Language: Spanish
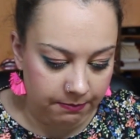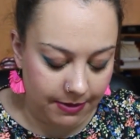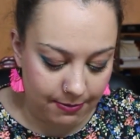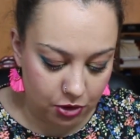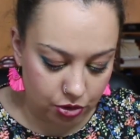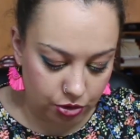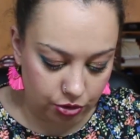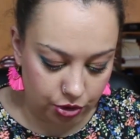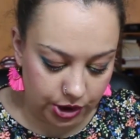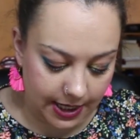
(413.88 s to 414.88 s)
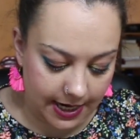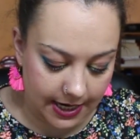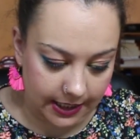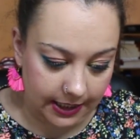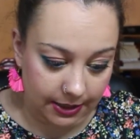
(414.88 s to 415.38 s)
Vamos con
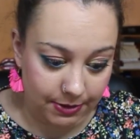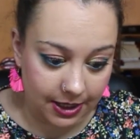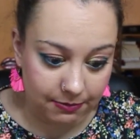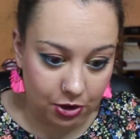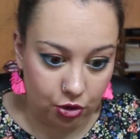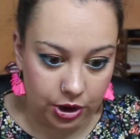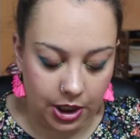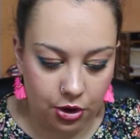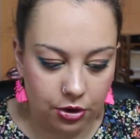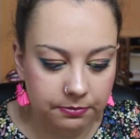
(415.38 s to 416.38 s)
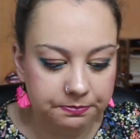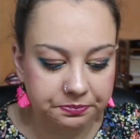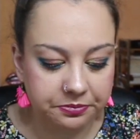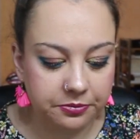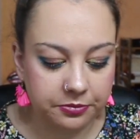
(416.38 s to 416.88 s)
otra crema que me he cogido
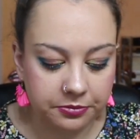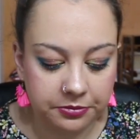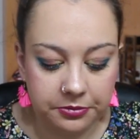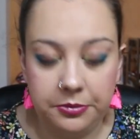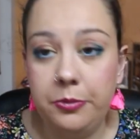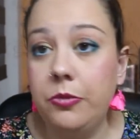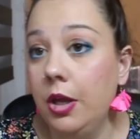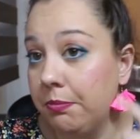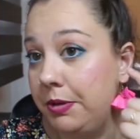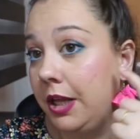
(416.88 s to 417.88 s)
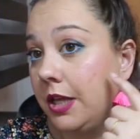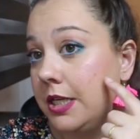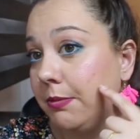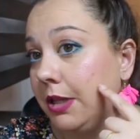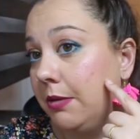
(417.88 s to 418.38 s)

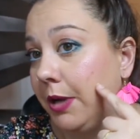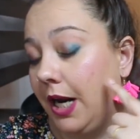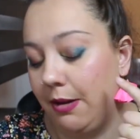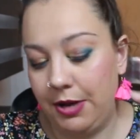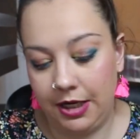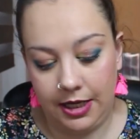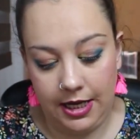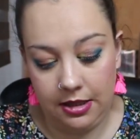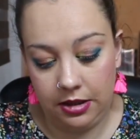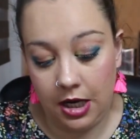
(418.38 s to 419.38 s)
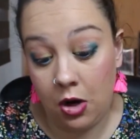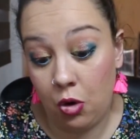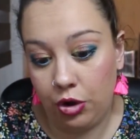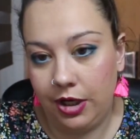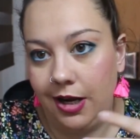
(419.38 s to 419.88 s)
precisamente para la marca esta,
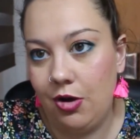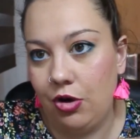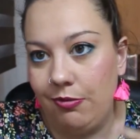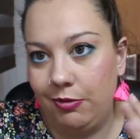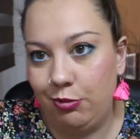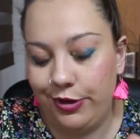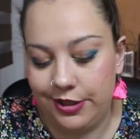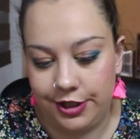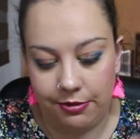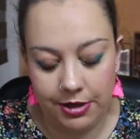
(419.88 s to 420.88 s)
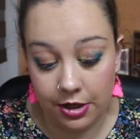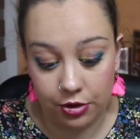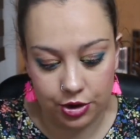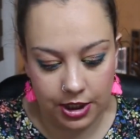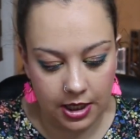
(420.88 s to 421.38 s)
o creo que me puede servir,
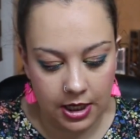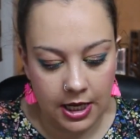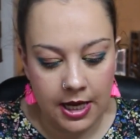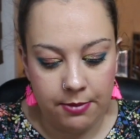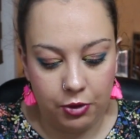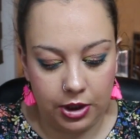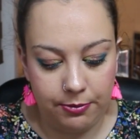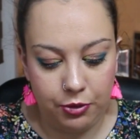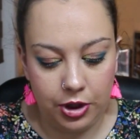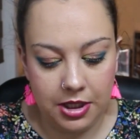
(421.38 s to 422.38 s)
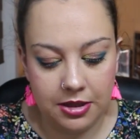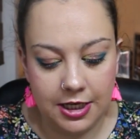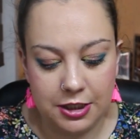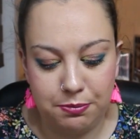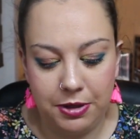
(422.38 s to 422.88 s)
no sé, porque pone
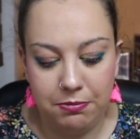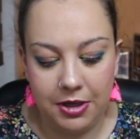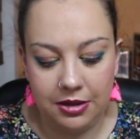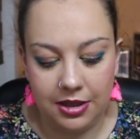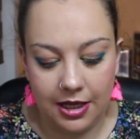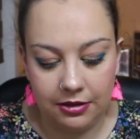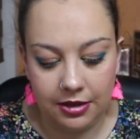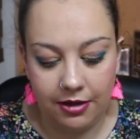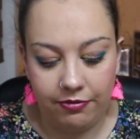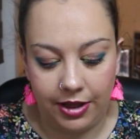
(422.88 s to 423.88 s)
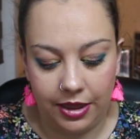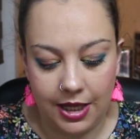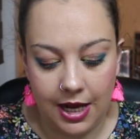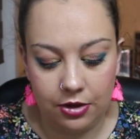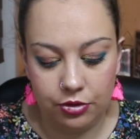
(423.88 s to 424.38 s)
despigmentante
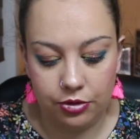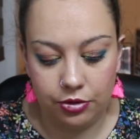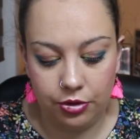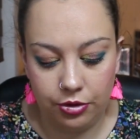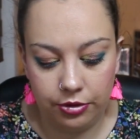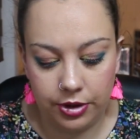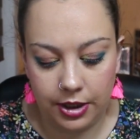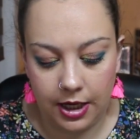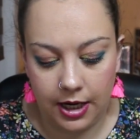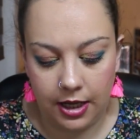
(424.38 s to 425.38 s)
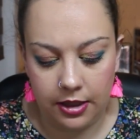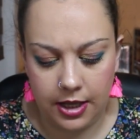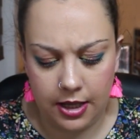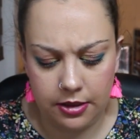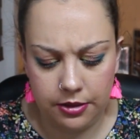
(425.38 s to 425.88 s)
facial con
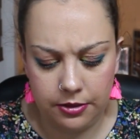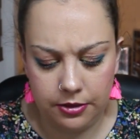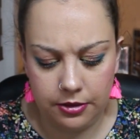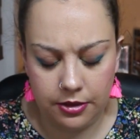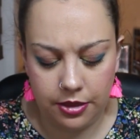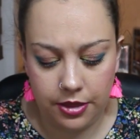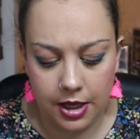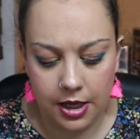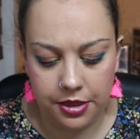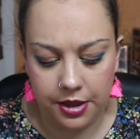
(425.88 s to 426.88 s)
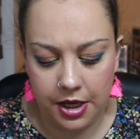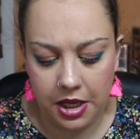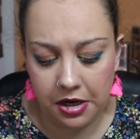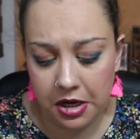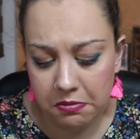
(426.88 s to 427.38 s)
radiance
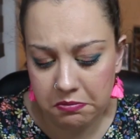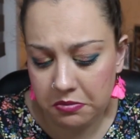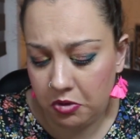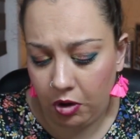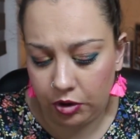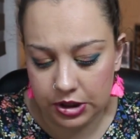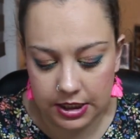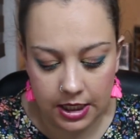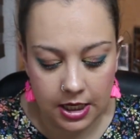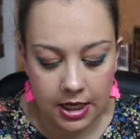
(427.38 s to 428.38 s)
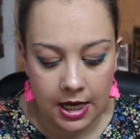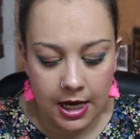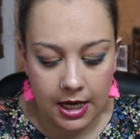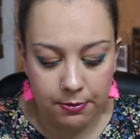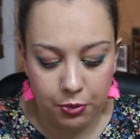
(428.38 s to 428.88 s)
CR, o algo así
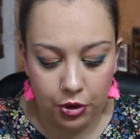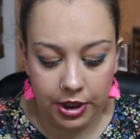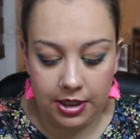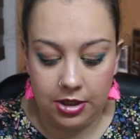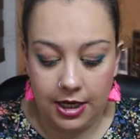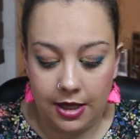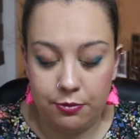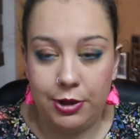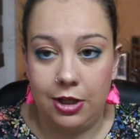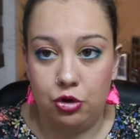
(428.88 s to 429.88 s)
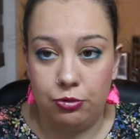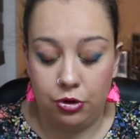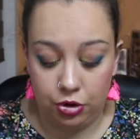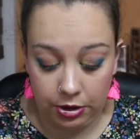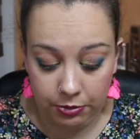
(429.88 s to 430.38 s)
y pone indicada para
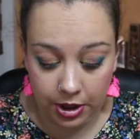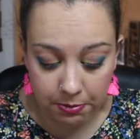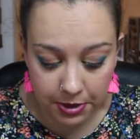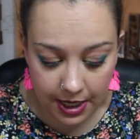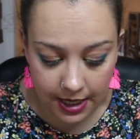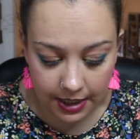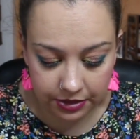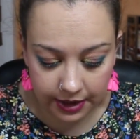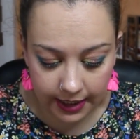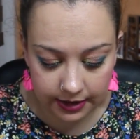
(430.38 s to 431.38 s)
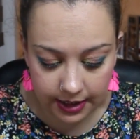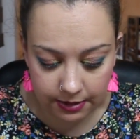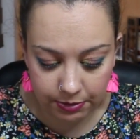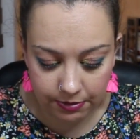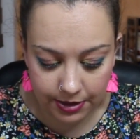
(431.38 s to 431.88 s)
todo tipo de pieles, trata
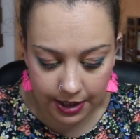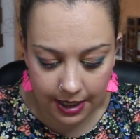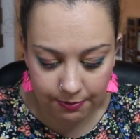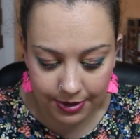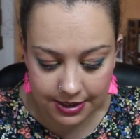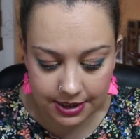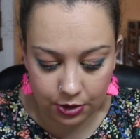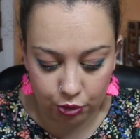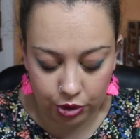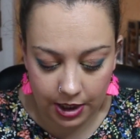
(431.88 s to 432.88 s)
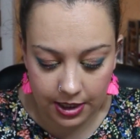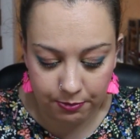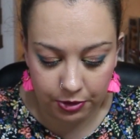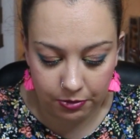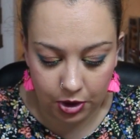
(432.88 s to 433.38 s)
y previene las manchas
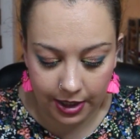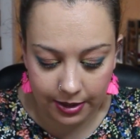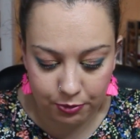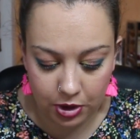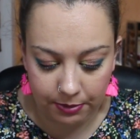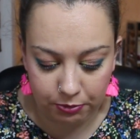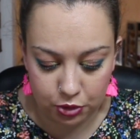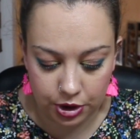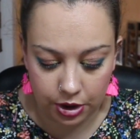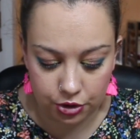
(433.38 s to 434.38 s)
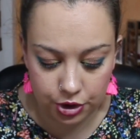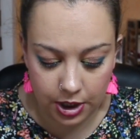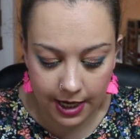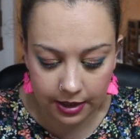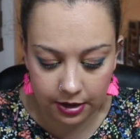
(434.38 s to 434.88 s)
cutáneas provocadas por la exposición
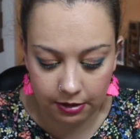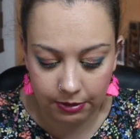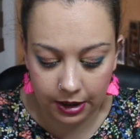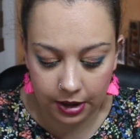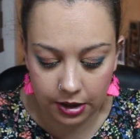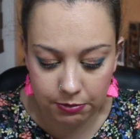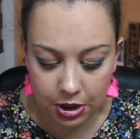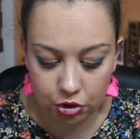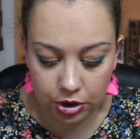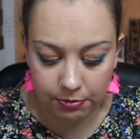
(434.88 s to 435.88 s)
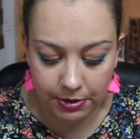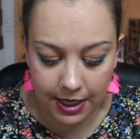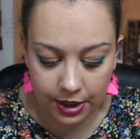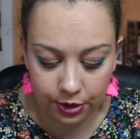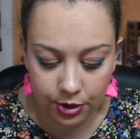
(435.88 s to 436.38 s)
solar, del envejecimiento y
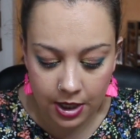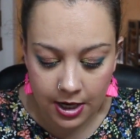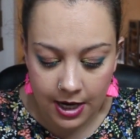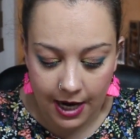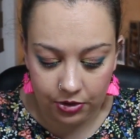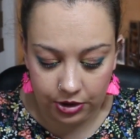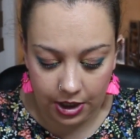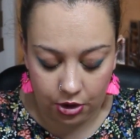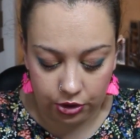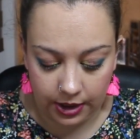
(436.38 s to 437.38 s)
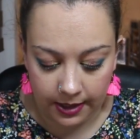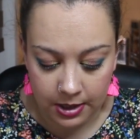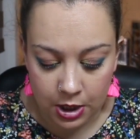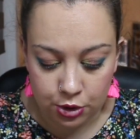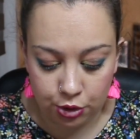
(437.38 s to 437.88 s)
embarazo, entre otras.
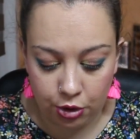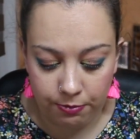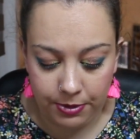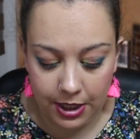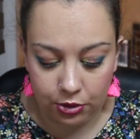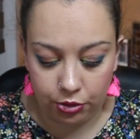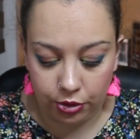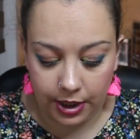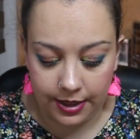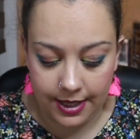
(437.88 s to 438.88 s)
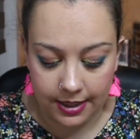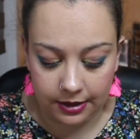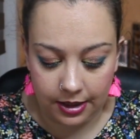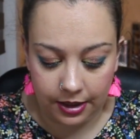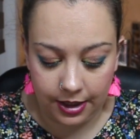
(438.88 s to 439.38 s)
Su complejo
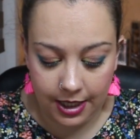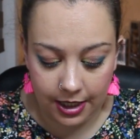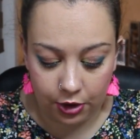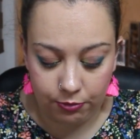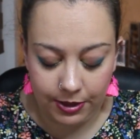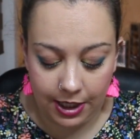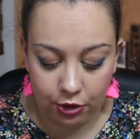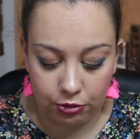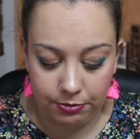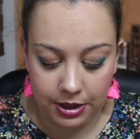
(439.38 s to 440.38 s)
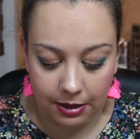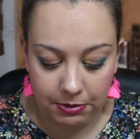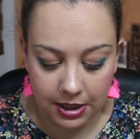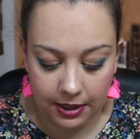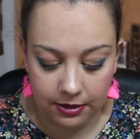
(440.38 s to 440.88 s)
radiante CR combinado con
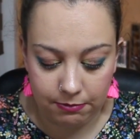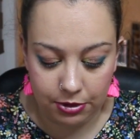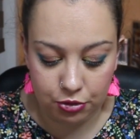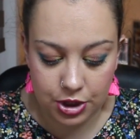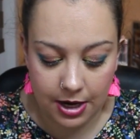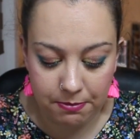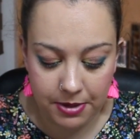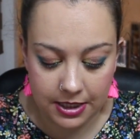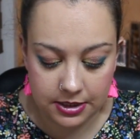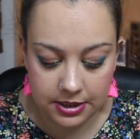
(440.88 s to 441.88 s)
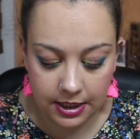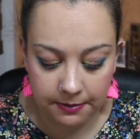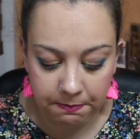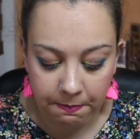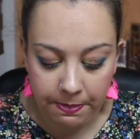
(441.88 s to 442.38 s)
vitamina disminuye las
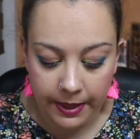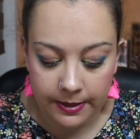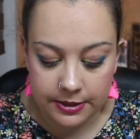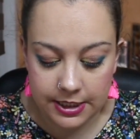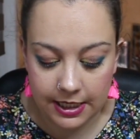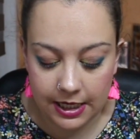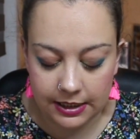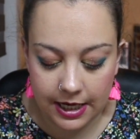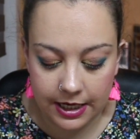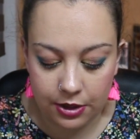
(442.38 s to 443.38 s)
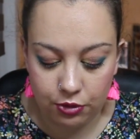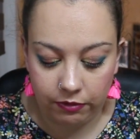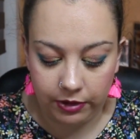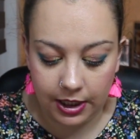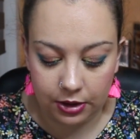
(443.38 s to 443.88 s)
manchas, ya que aclara y
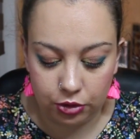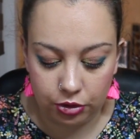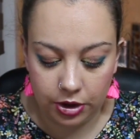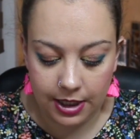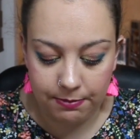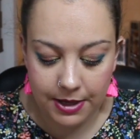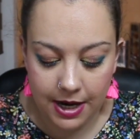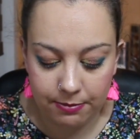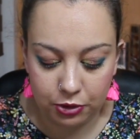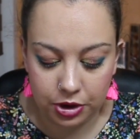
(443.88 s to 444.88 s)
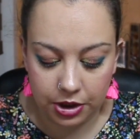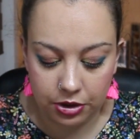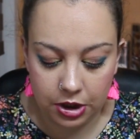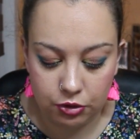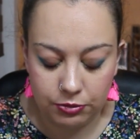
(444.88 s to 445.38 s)
unifica el tono de la piel
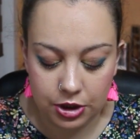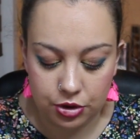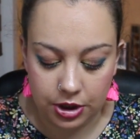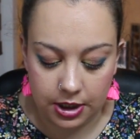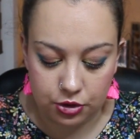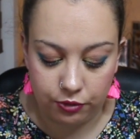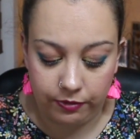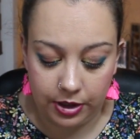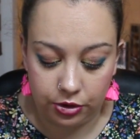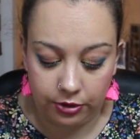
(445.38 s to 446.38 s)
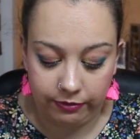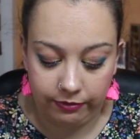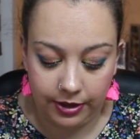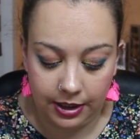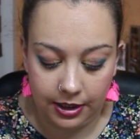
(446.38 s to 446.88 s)
aportándole luminosidad. Su filtro
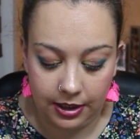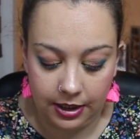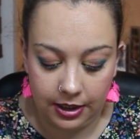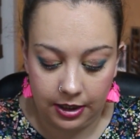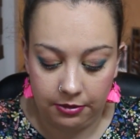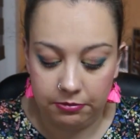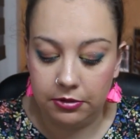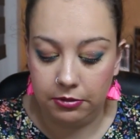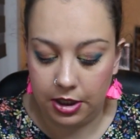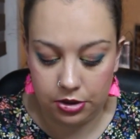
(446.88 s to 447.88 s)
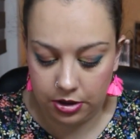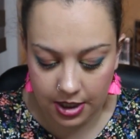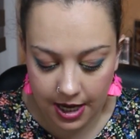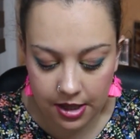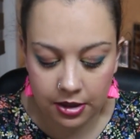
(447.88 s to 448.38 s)
F10
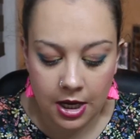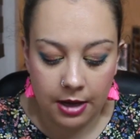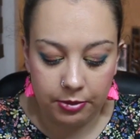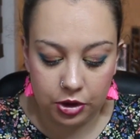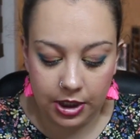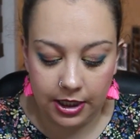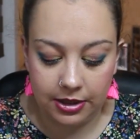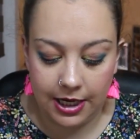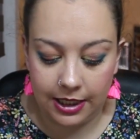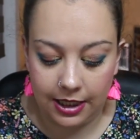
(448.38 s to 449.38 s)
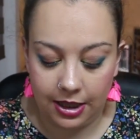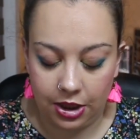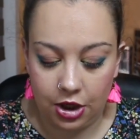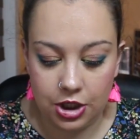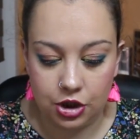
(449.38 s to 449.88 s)
eh, protegen de las
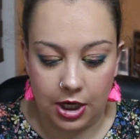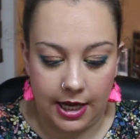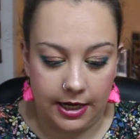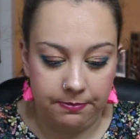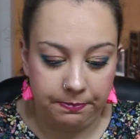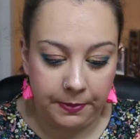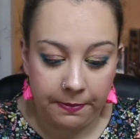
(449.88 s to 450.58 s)
radiaciones solares.